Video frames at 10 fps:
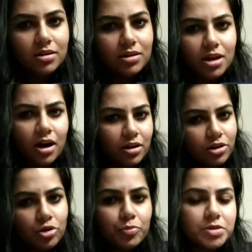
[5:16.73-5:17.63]
ये
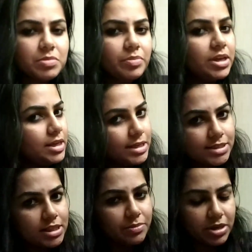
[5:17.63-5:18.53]
हंड्रेड रुपीज में भी
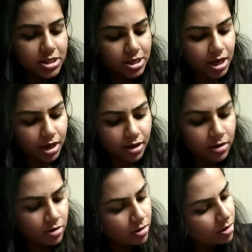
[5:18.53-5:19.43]
इजीली मिल जाएगा
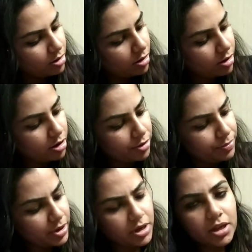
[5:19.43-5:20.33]
और
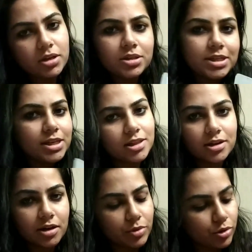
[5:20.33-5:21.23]
पर ये ठीक
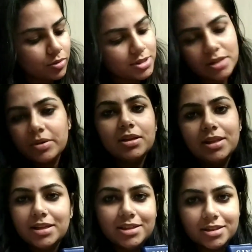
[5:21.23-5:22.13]
लगा मेरे को इसलिए मैंने
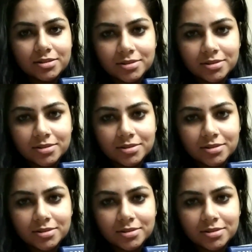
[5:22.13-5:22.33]
ले लिया